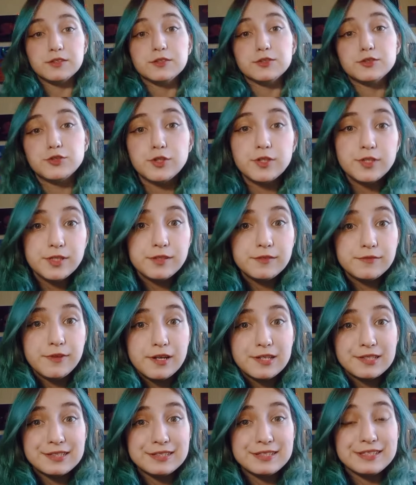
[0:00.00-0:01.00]
Еще один
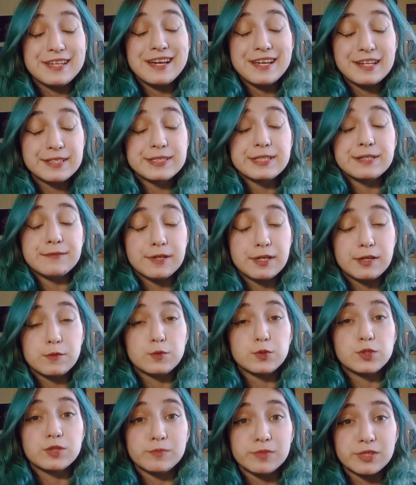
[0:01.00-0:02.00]
факт. Я
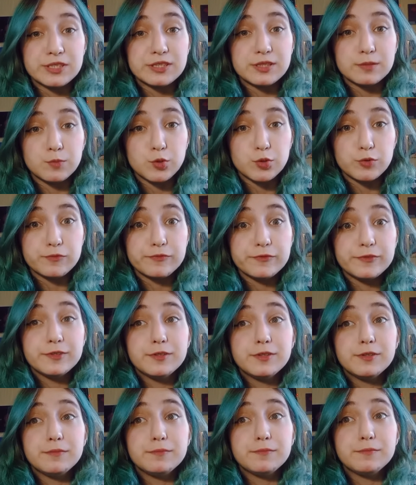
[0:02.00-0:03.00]
разговариваю сама с собой.
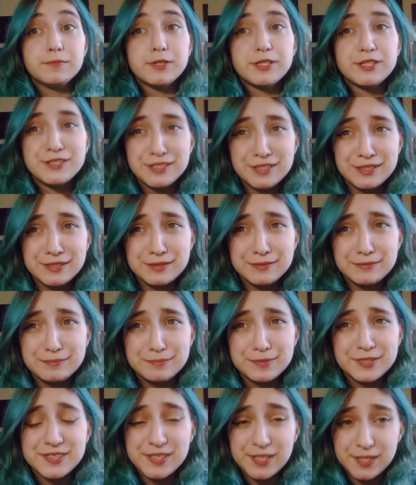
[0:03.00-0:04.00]
Почти
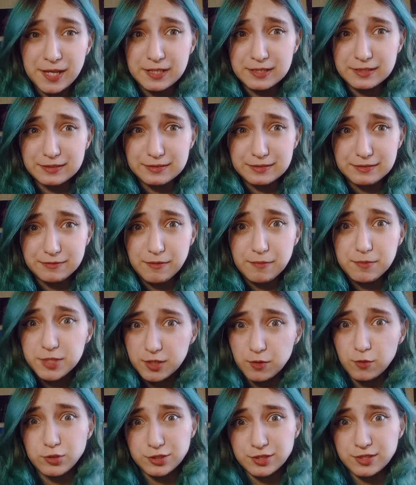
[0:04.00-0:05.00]
постоянно,
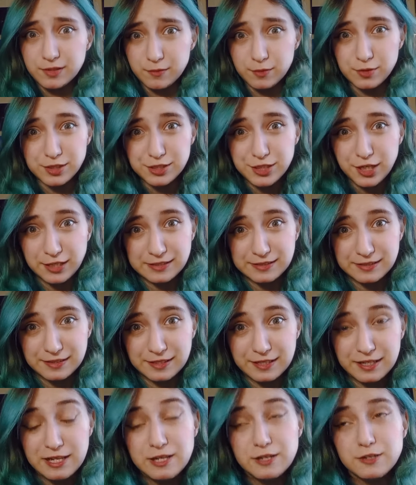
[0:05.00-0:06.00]
вообще очень довольно
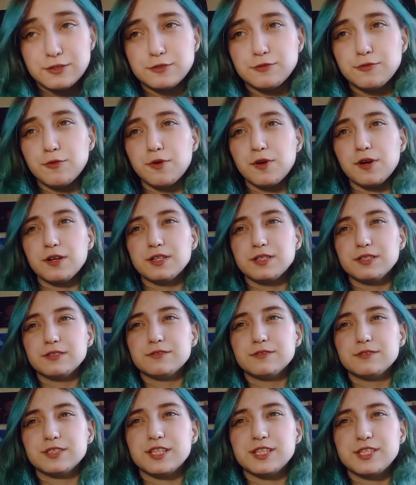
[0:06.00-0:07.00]
часто. Что
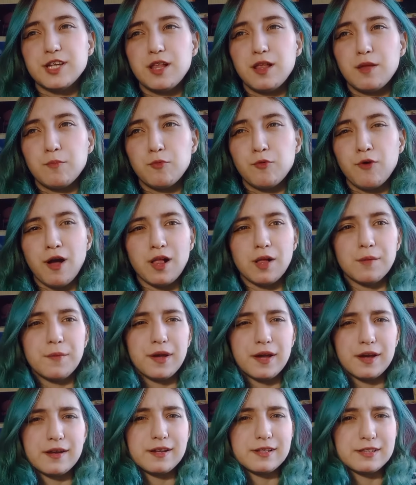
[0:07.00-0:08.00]
сначала пугало
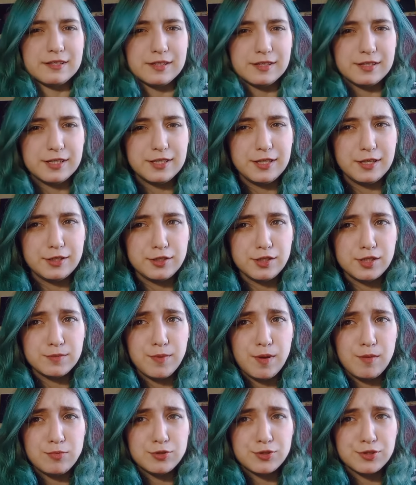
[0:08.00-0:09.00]
моих родных, когда я жила с
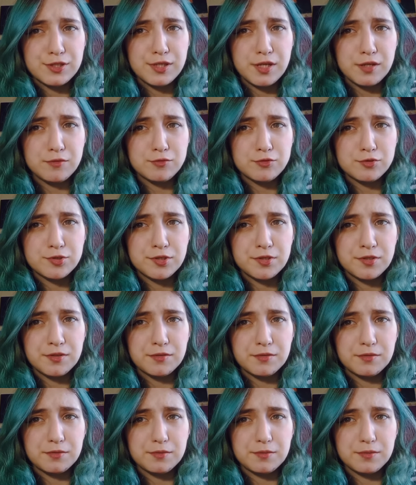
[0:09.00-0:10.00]
бабушкой и
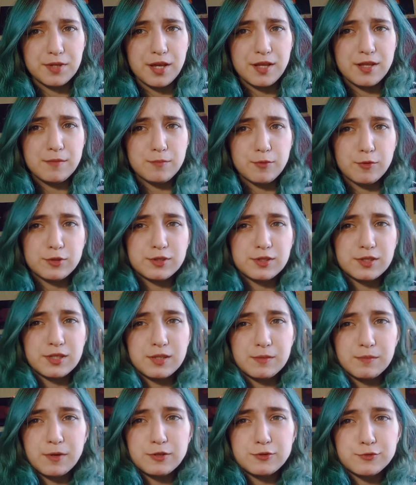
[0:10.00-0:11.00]
дедушкой, и они просто
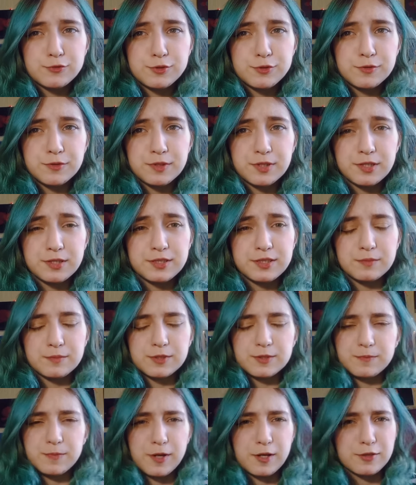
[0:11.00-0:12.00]
либо отшучивались,
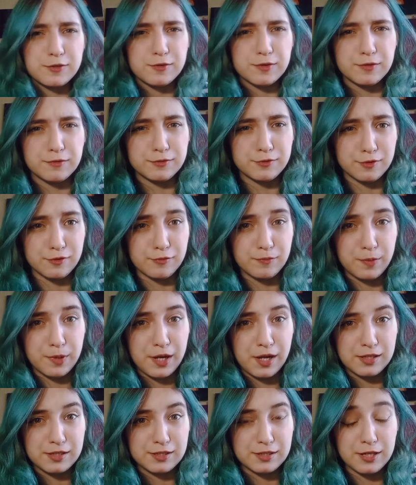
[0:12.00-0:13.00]
либо спрашивали, все ли в
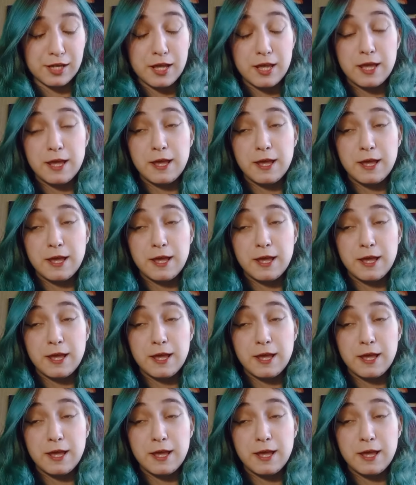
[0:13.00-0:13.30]
порядке.